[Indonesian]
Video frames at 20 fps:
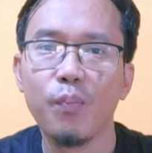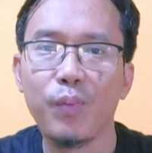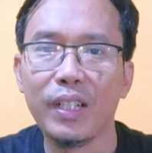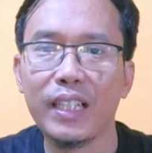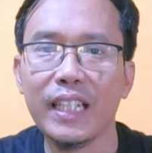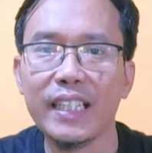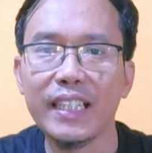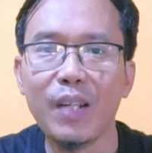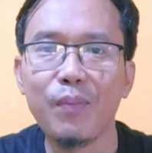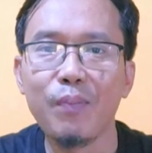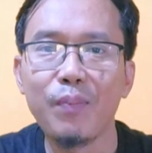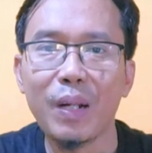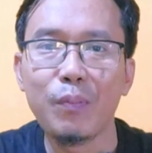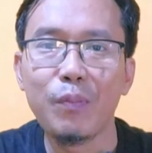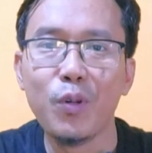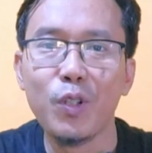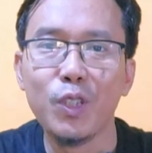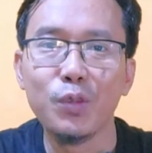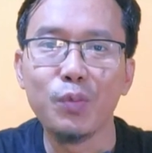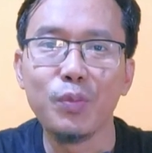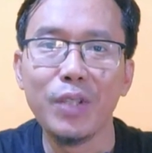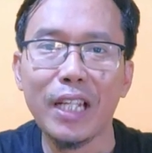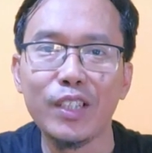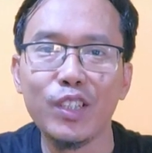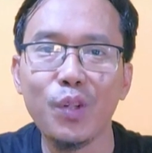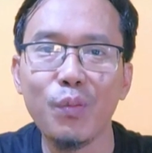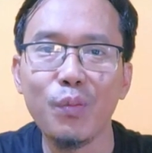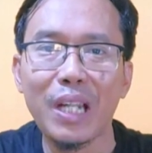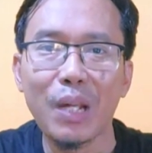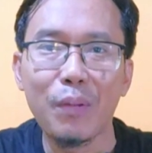Pernyataan Prabowo
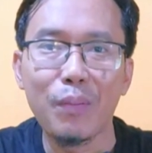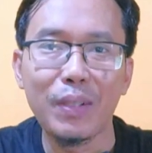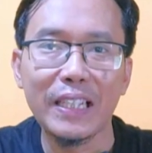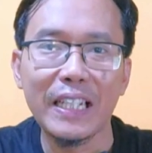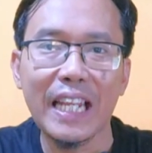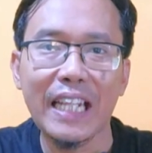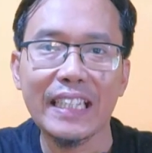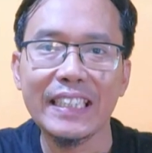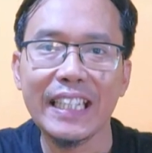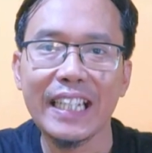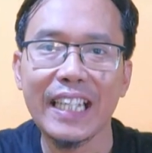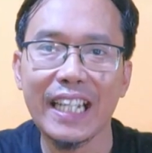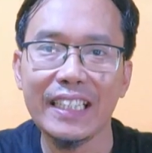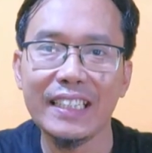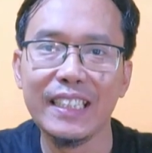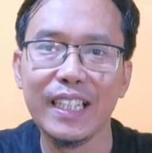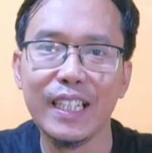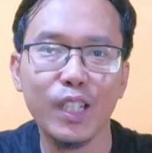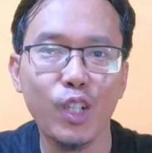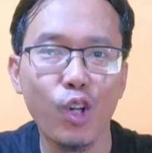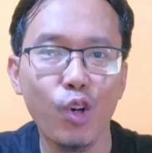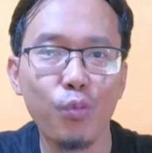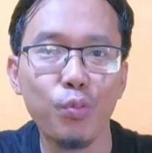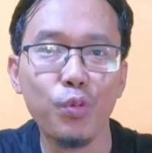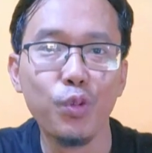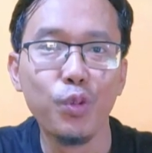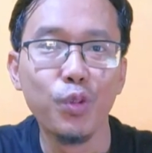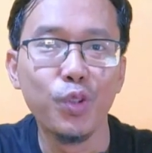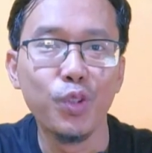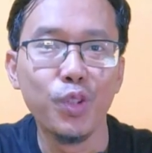Subianto mendapat reaksi keras dari kaum
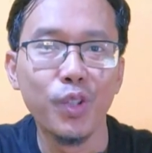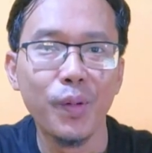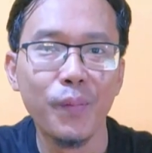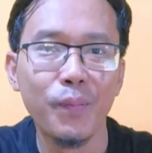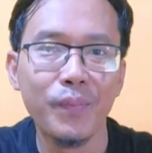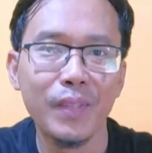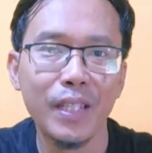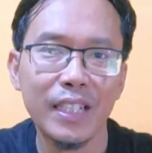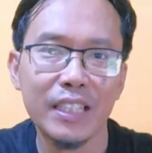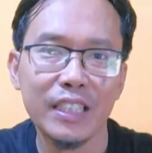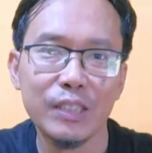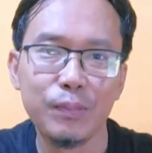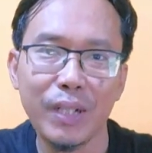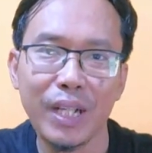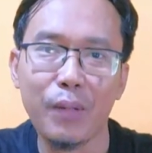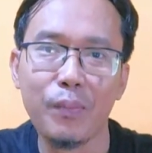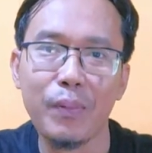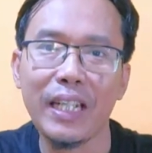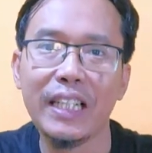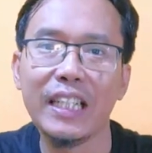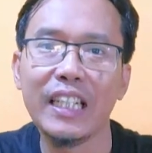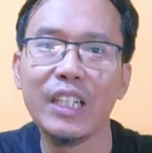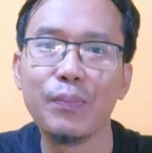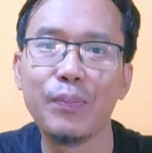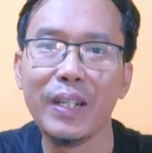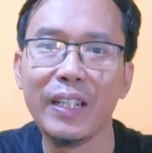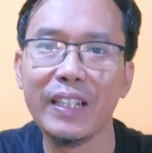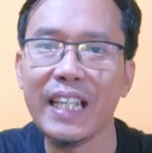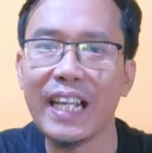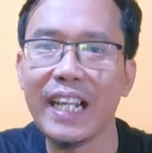buruh. Sebagaimana yang
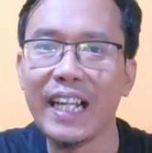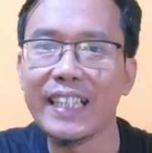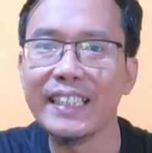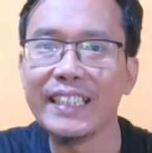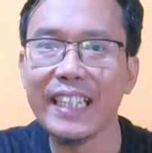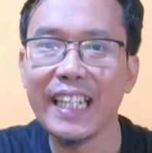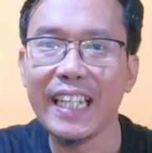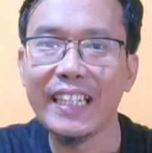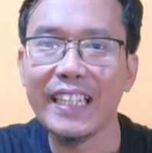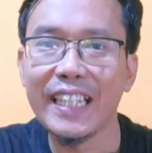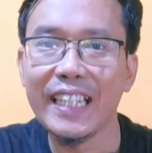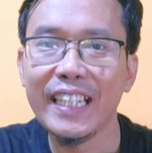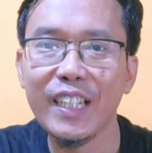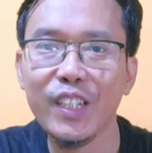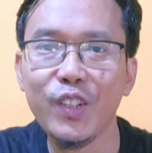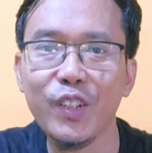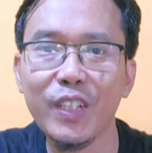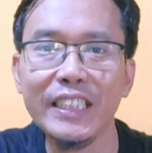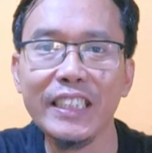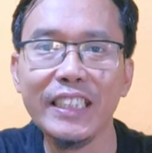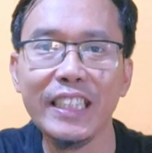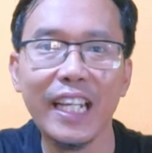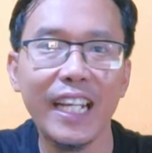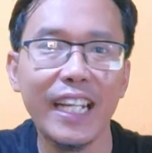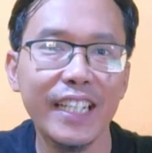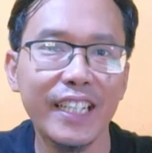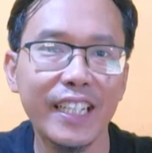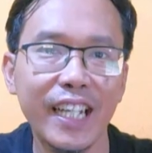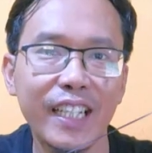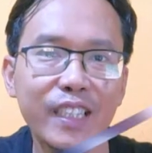diberitakan CNN
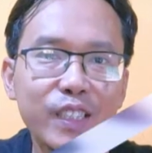Indonesia